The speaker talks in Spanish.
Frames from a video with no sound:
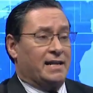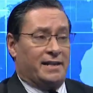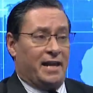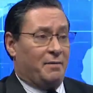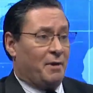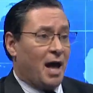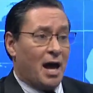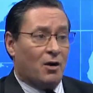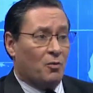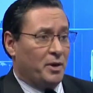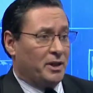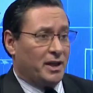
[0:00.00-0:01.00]
reservas han
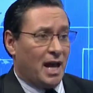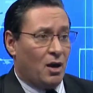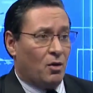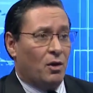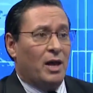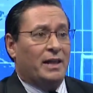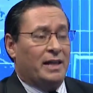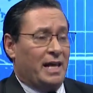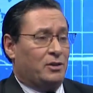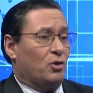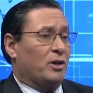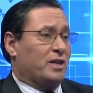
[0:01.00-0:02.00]
aumentado. De
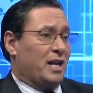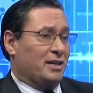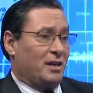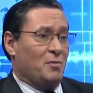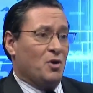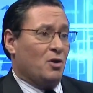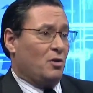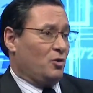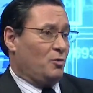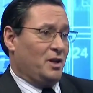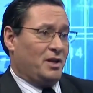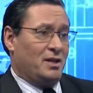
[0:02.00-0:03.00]
hecho, de 30 millones en
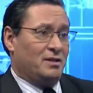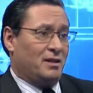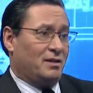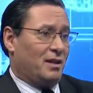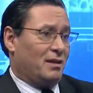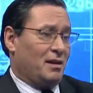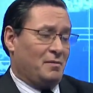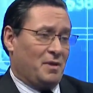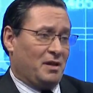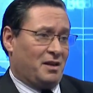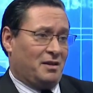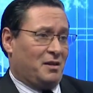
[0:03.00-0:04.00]
2015
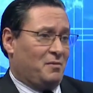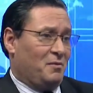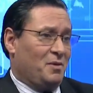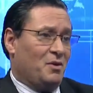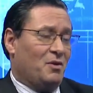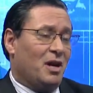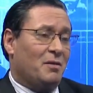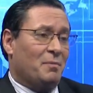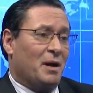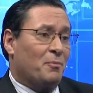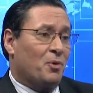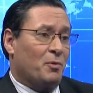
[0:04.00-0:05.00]
de 30 mil millones
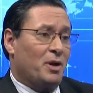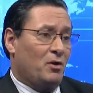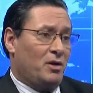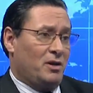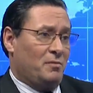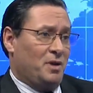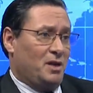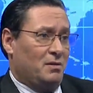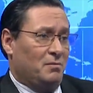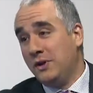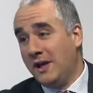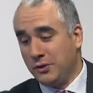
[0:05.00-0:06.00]
van por menos de 10 Bueno, y
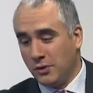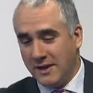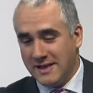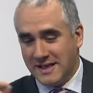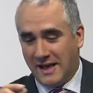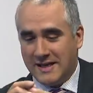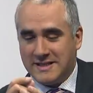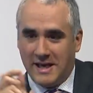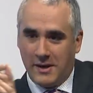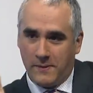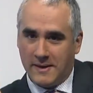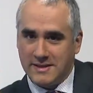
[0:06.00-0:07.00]
un dato. Esas
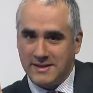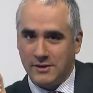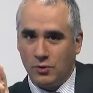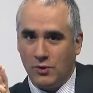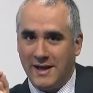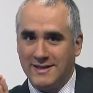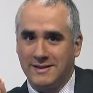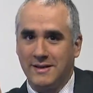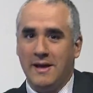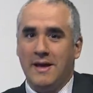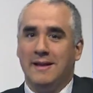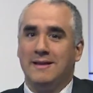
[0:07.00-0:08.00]
reservas, si tú las
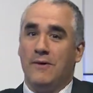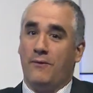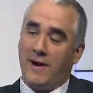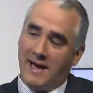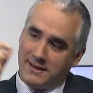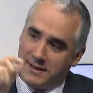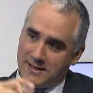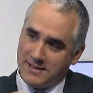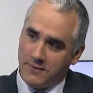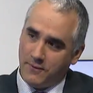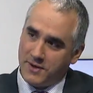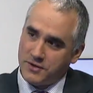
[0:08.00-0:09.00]
deflactas
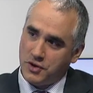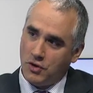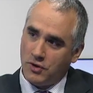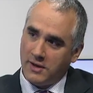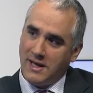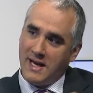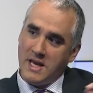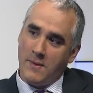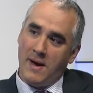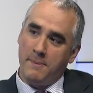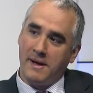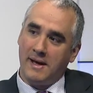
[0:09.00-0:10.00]
a inflación y las
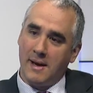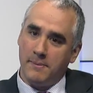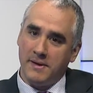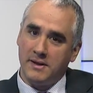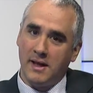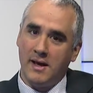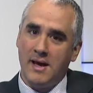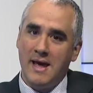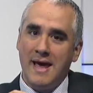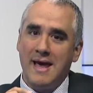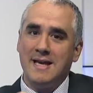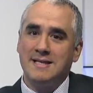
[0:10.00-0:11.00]
llevas a per cápita,
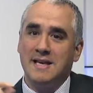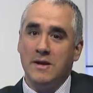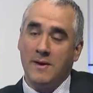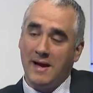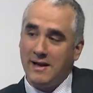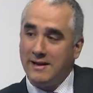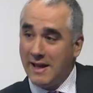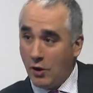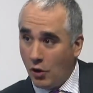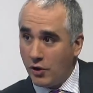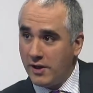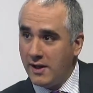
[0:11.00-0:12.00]
ese nivel de
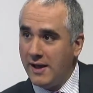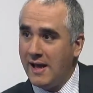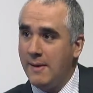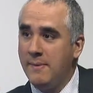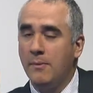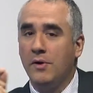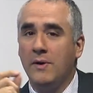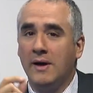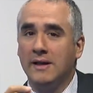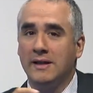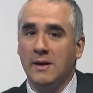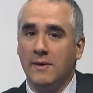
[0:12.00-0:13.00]
hoy es el mismo
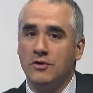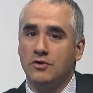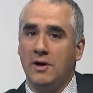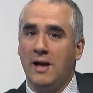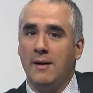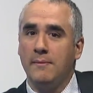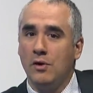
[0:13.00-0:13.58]
nivel que tenía Venezuela en